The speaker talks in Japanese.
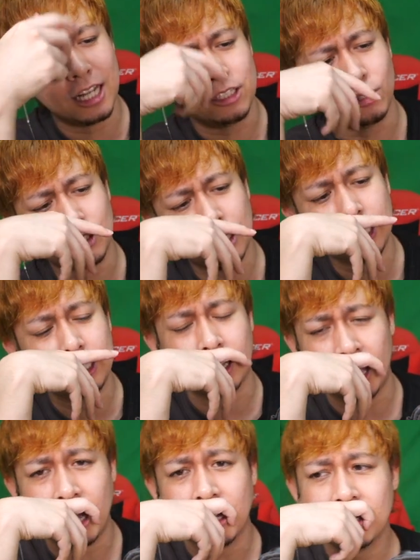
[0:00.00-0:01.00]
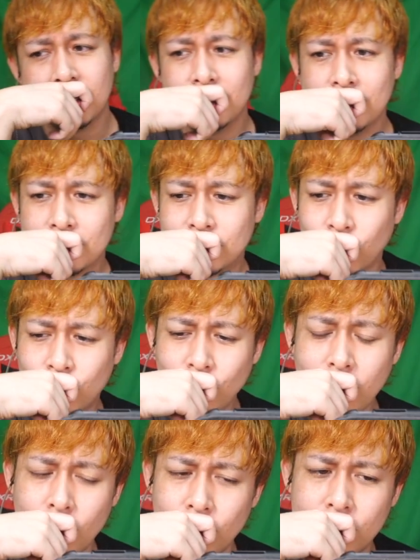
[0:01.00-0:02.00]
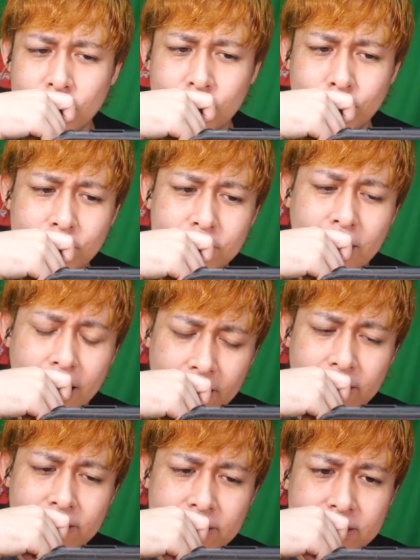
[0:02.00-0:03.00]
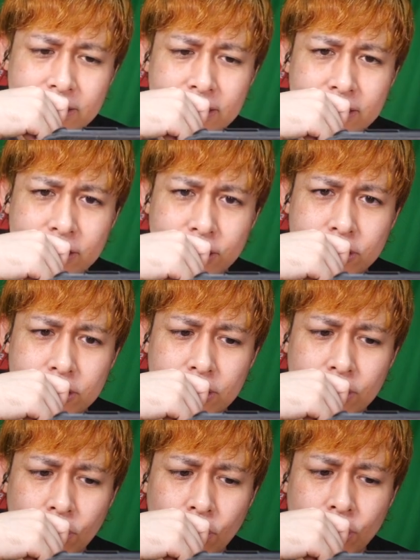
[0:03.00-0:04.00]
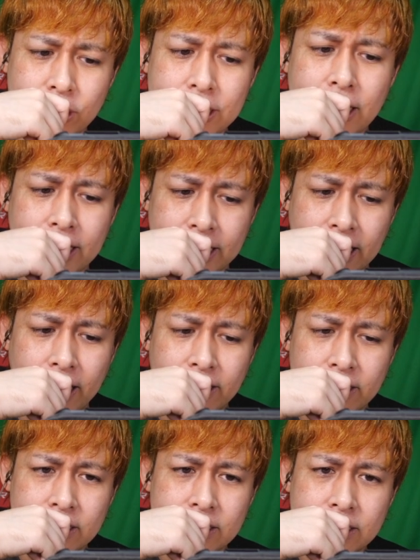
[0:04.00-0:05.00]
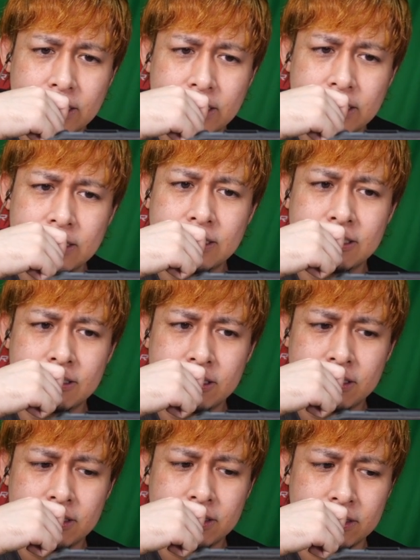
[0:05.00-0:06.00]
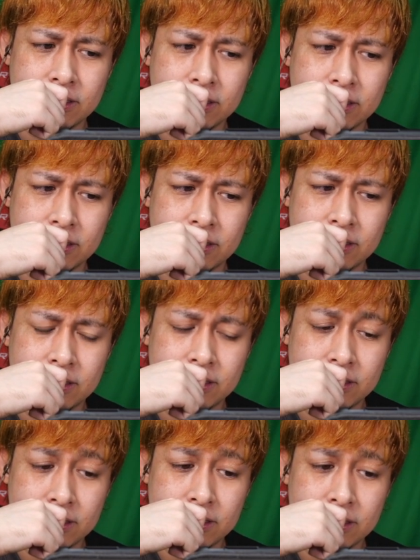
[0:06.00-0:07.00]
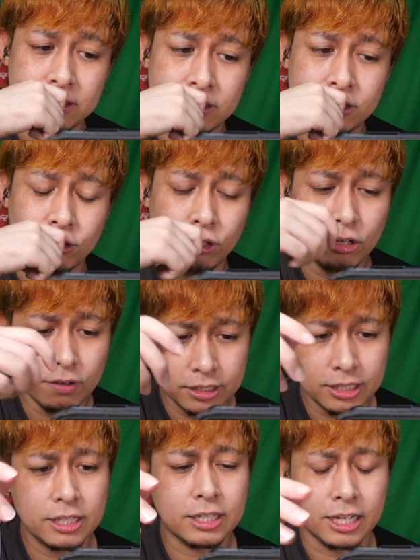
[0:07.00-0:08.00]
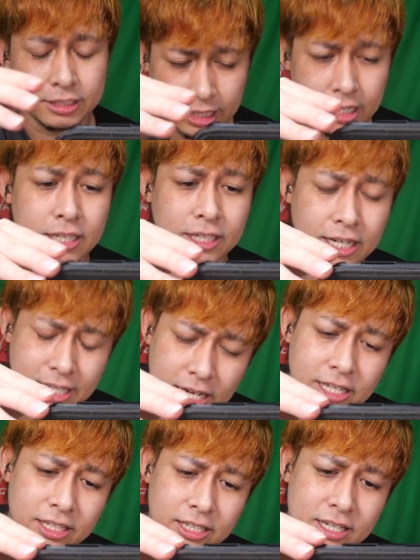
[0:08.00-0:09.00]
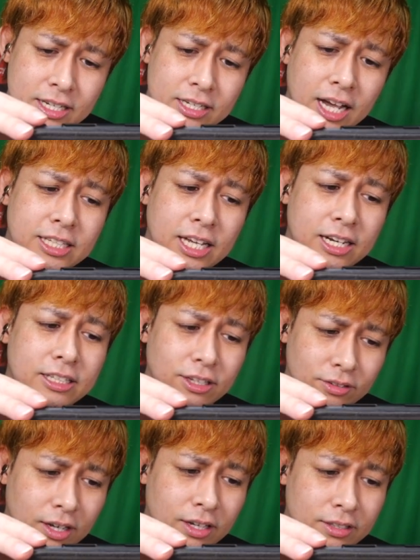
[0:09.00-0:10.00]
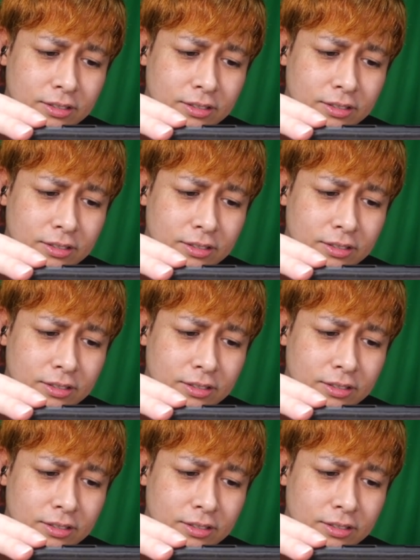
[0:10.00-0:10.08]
弾に寄っちゃってんだよね。そこが俺の問題。大きな課題。うん。それはさ、か、さ、かなり課題なんだよね。